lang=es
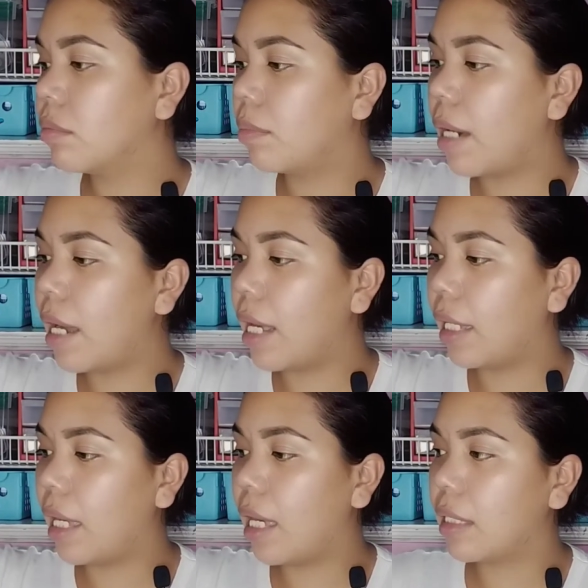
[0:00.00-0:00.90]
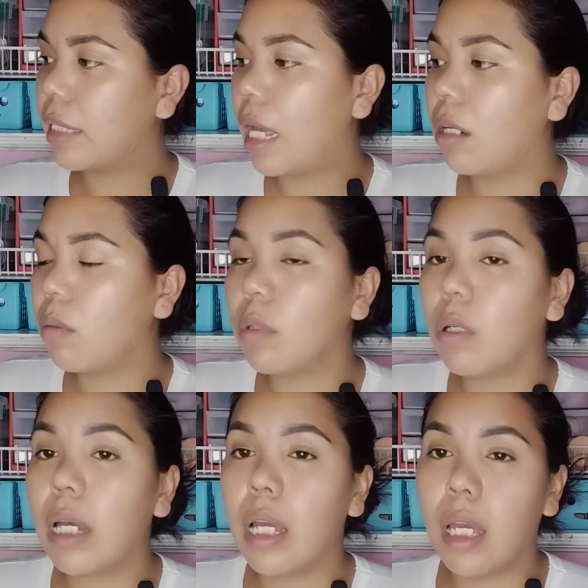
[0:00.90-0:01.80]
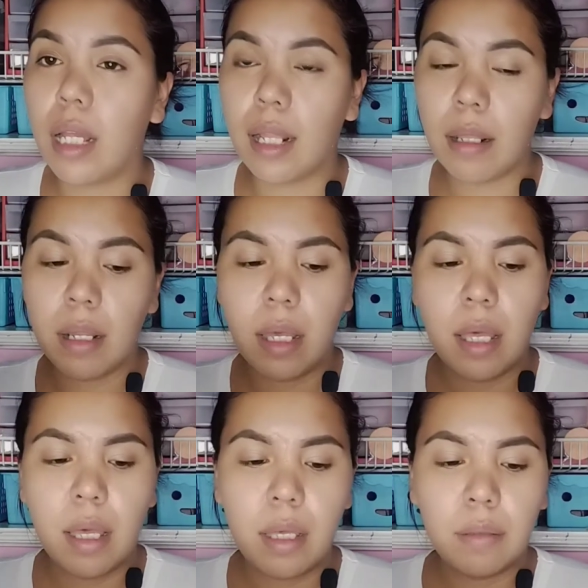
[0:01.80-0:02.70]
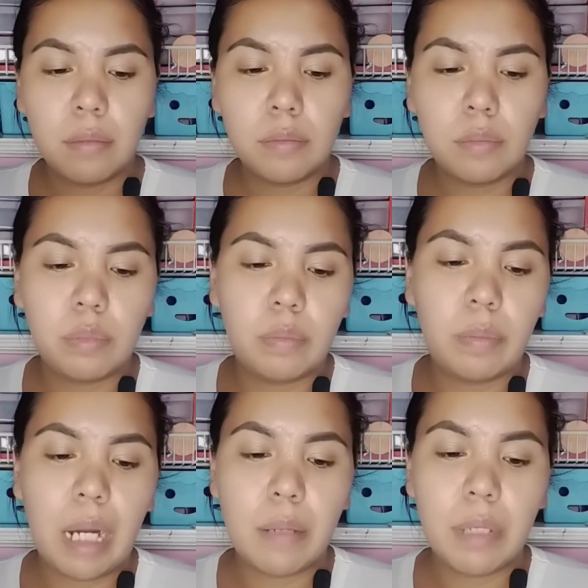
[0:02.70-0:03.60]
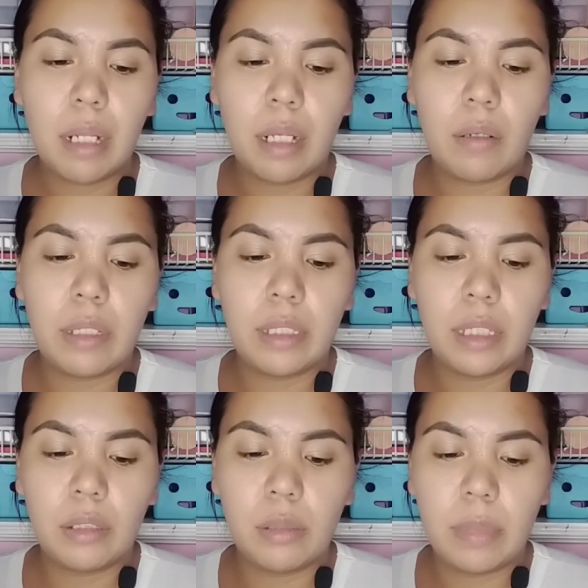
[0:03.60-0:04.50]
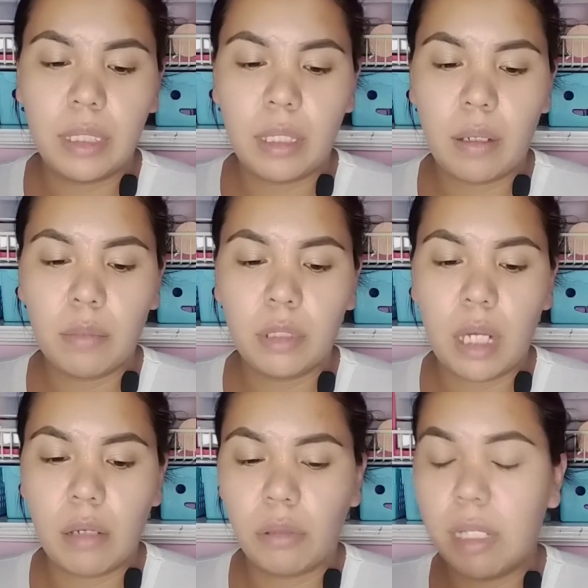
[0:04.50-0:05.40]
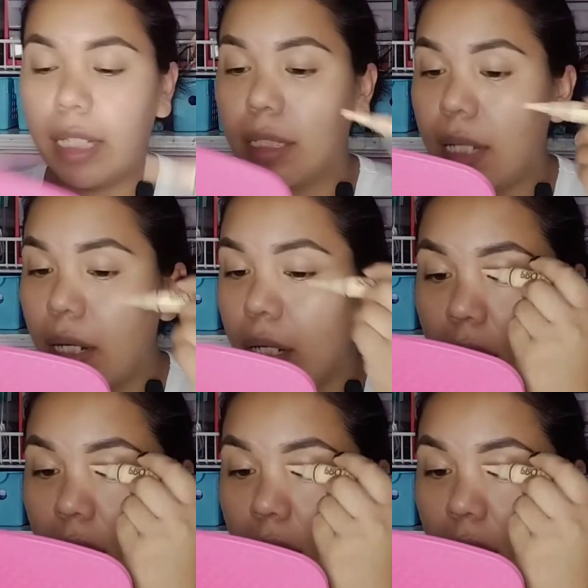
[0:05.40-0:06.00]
para que sea como el primer de nuestras sombras que vamos a utilizar.